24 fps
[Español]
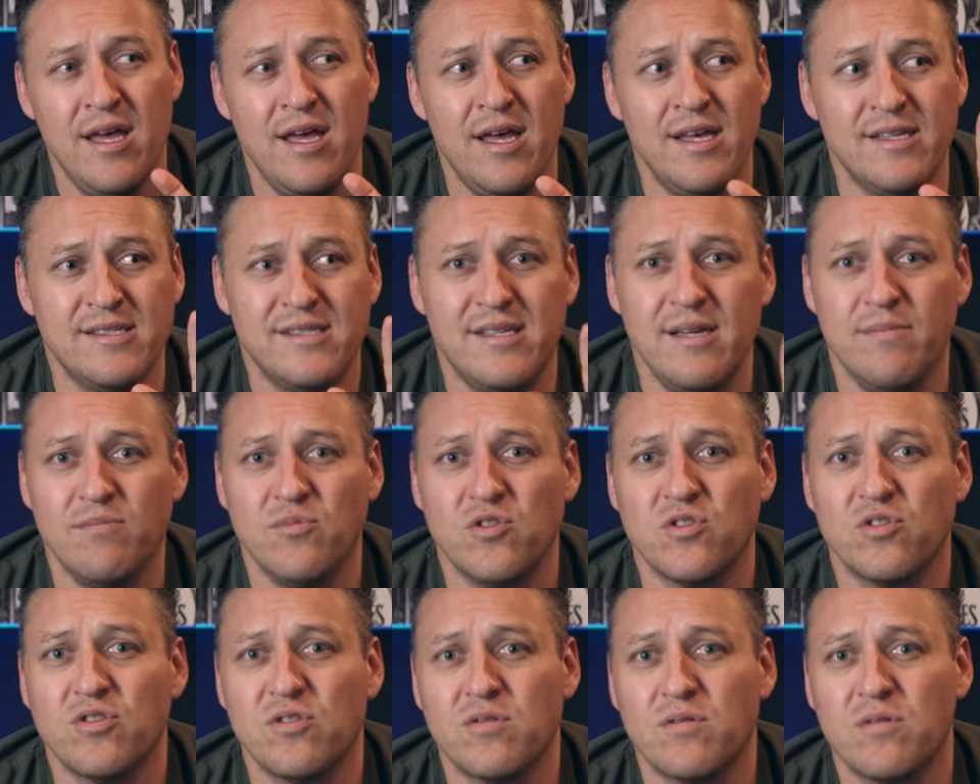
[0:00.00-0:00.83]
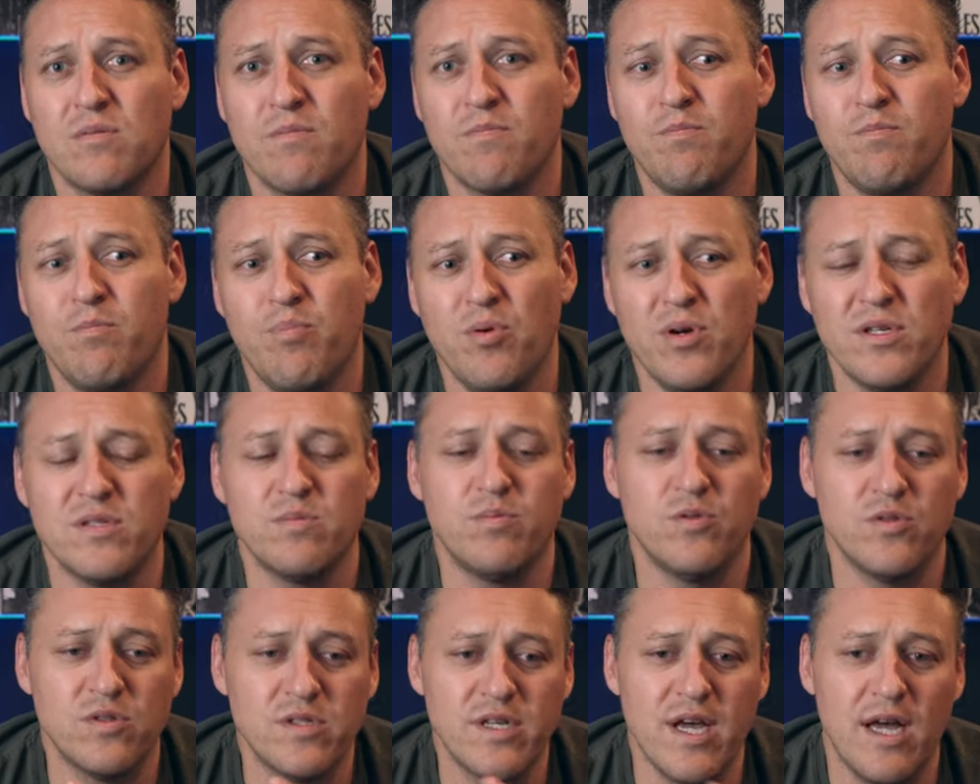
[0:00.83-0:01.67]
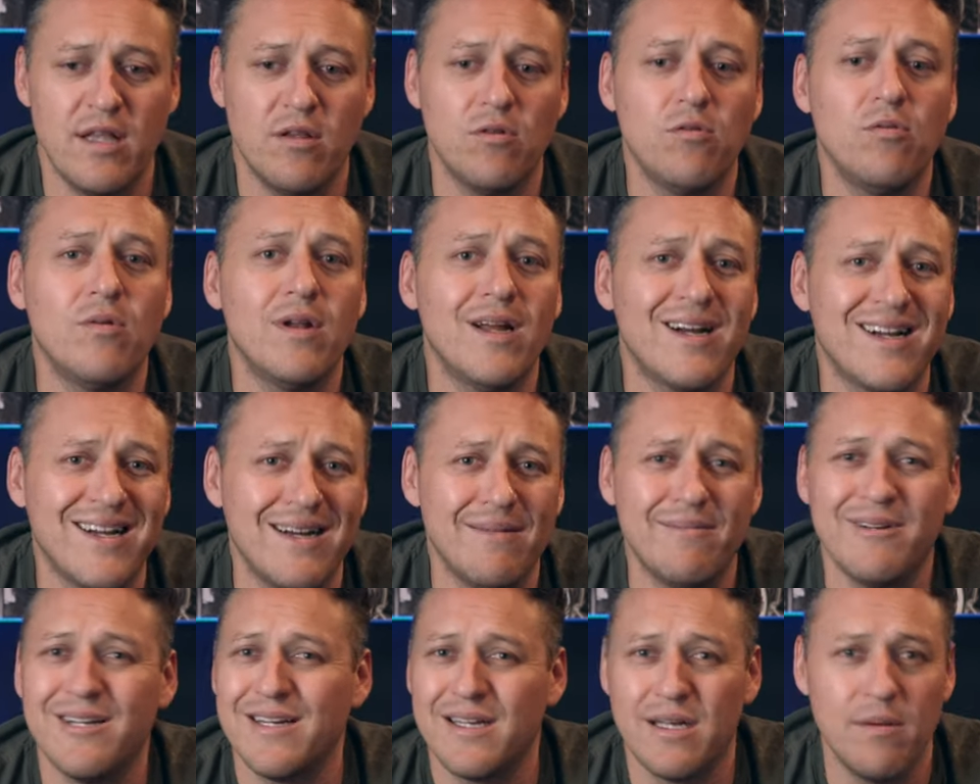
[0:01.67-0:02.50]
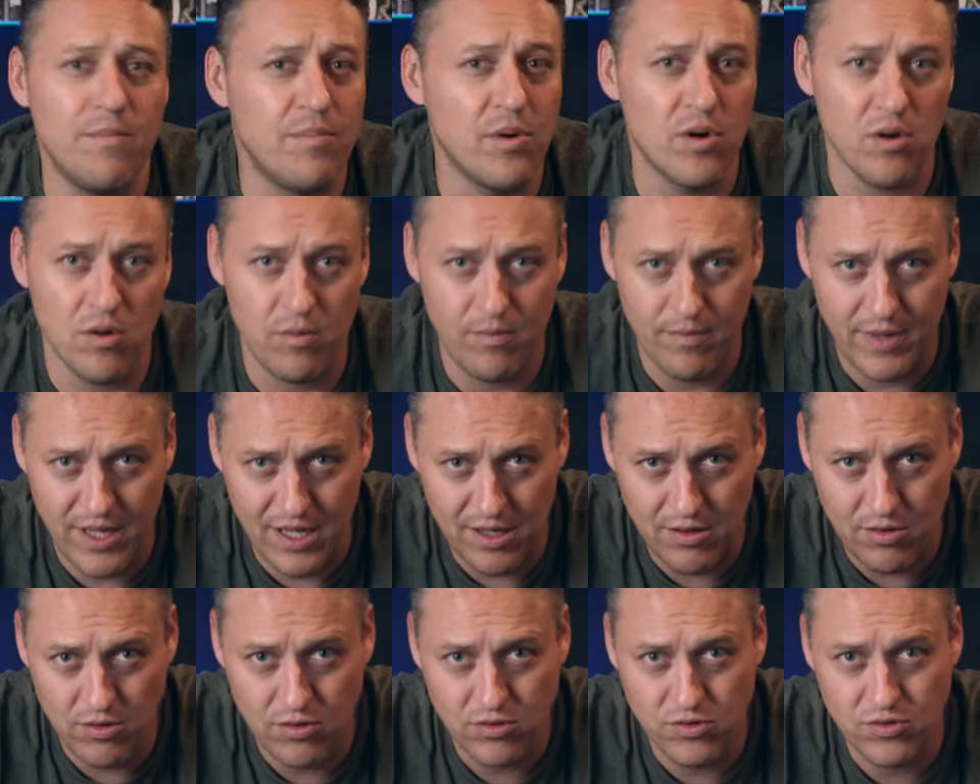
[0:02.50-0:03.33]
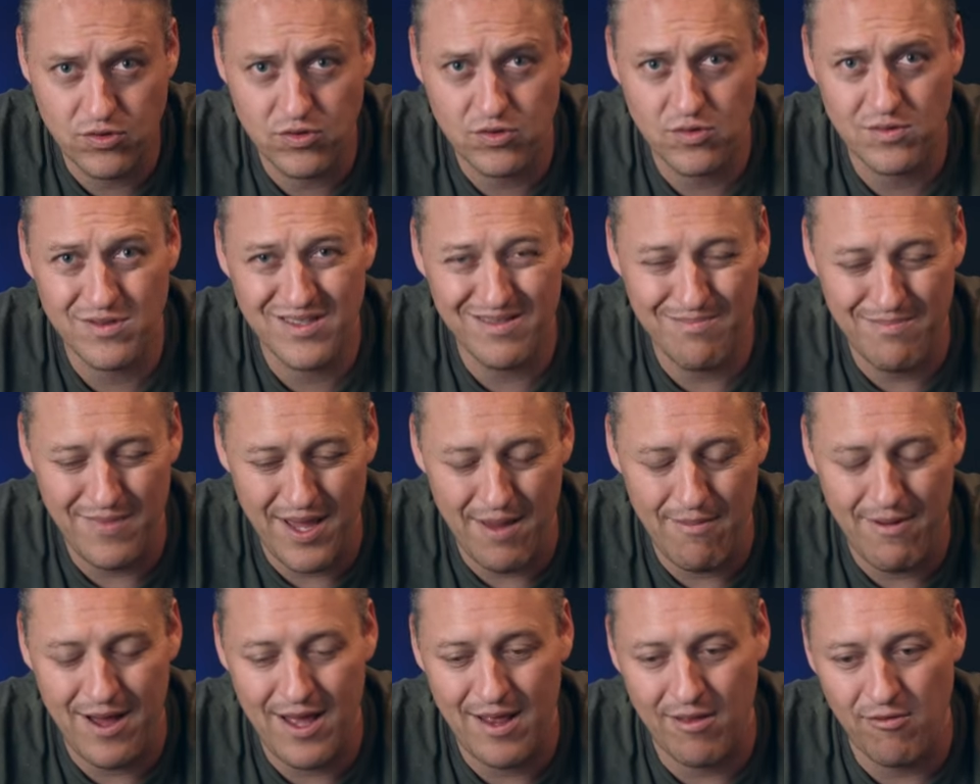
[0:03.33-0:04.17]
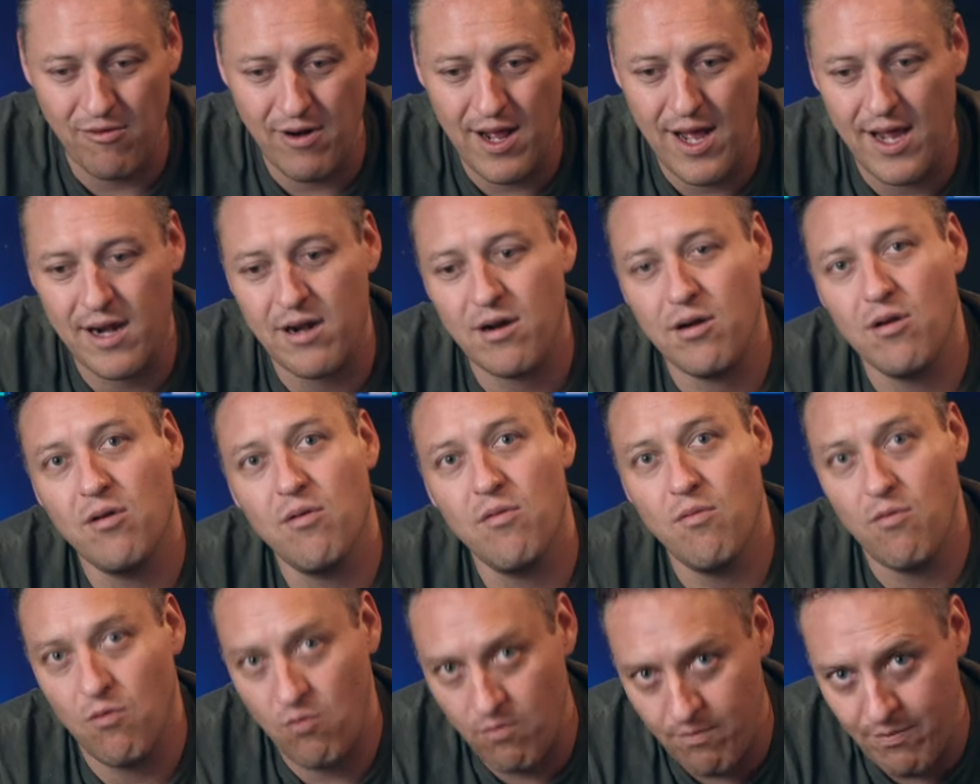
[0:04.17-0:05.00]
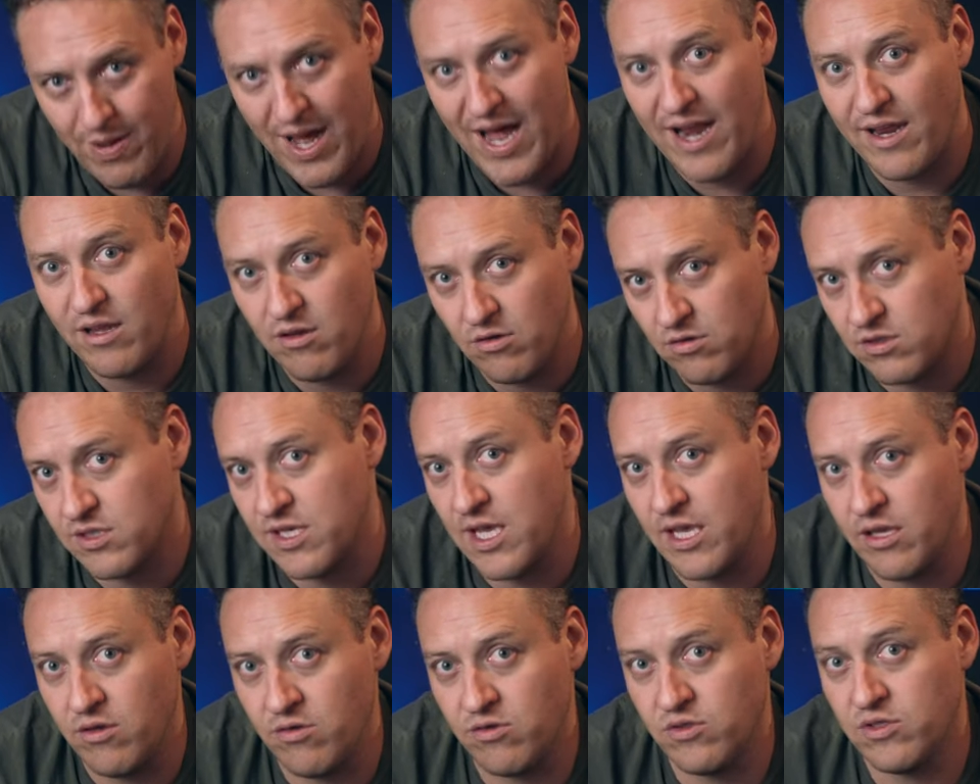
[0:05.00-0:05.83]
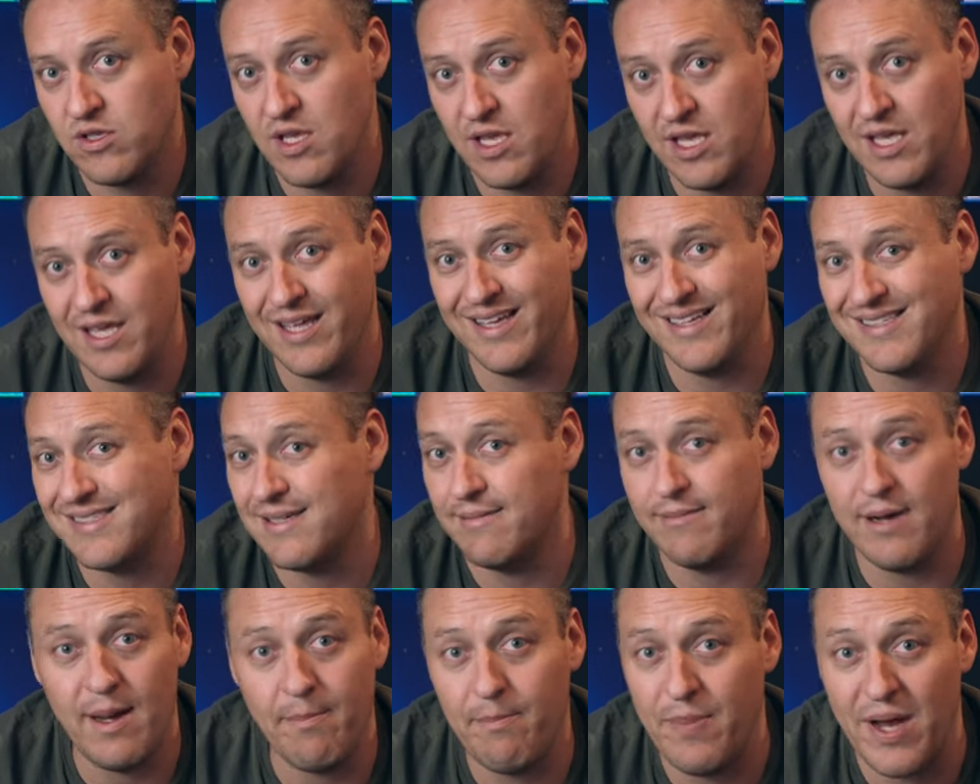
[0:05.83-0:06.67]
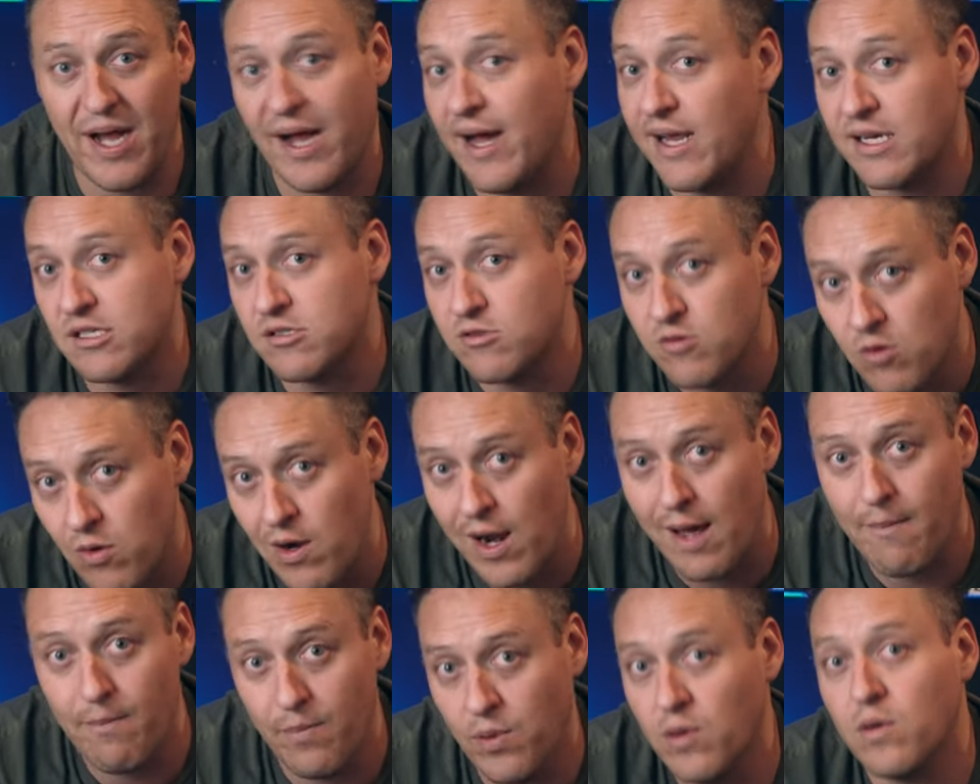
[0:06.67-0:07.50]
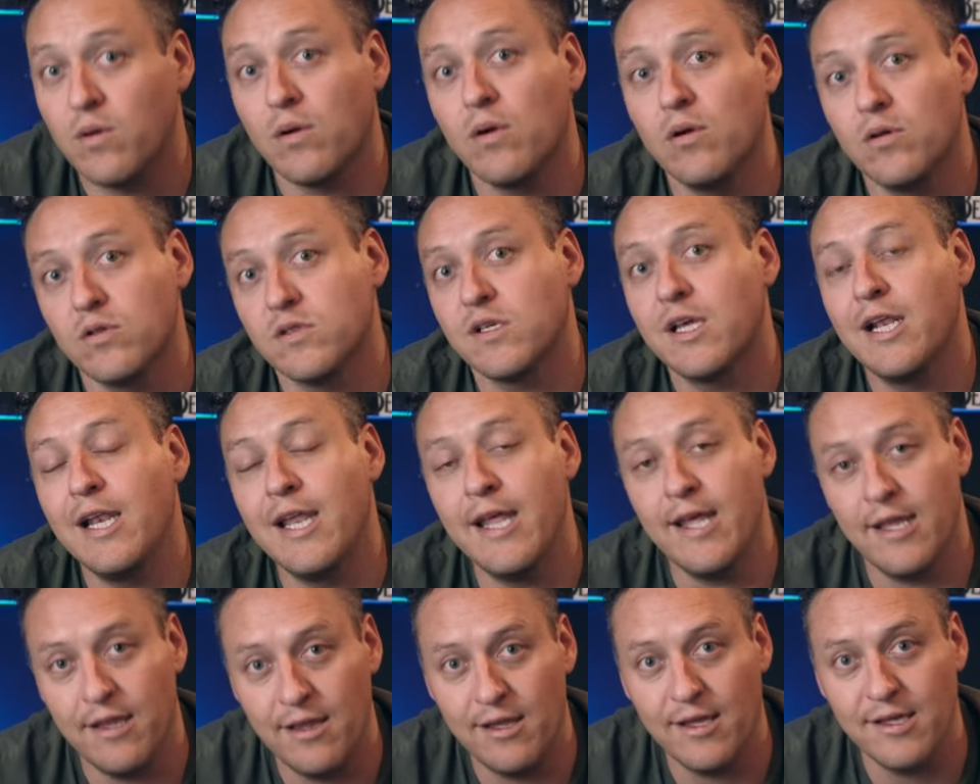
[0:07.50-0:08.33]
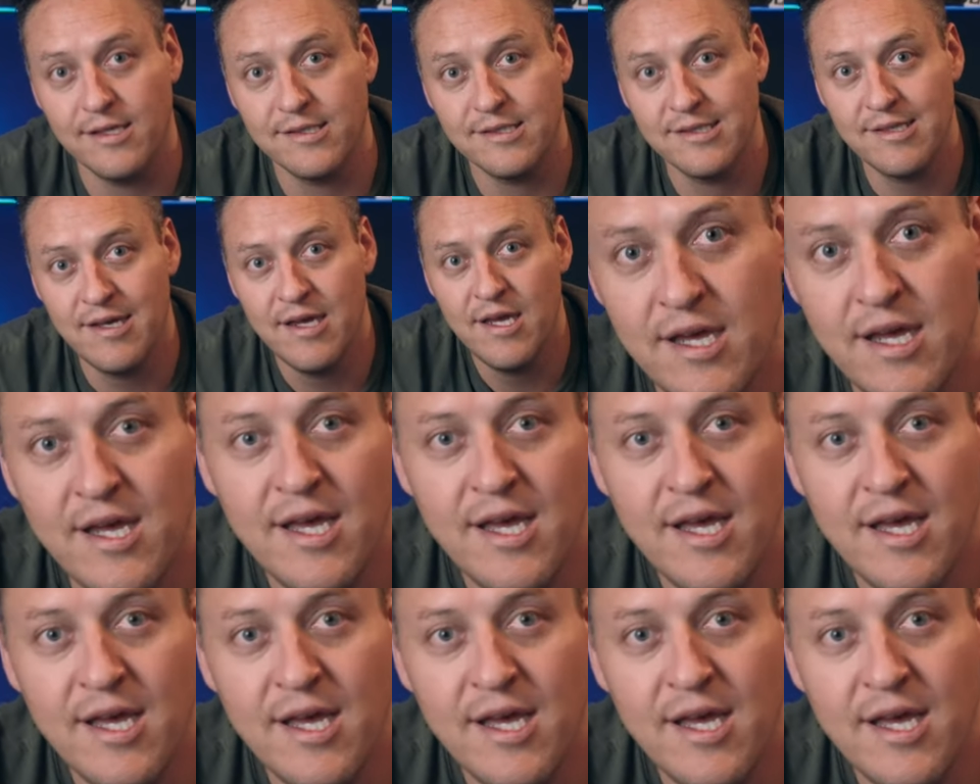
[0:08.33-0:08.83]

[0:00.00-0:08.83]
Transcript: estemos pues buscando una cámara que por lo menos me va a durar varios años y que se va a pagar sola por los clientes.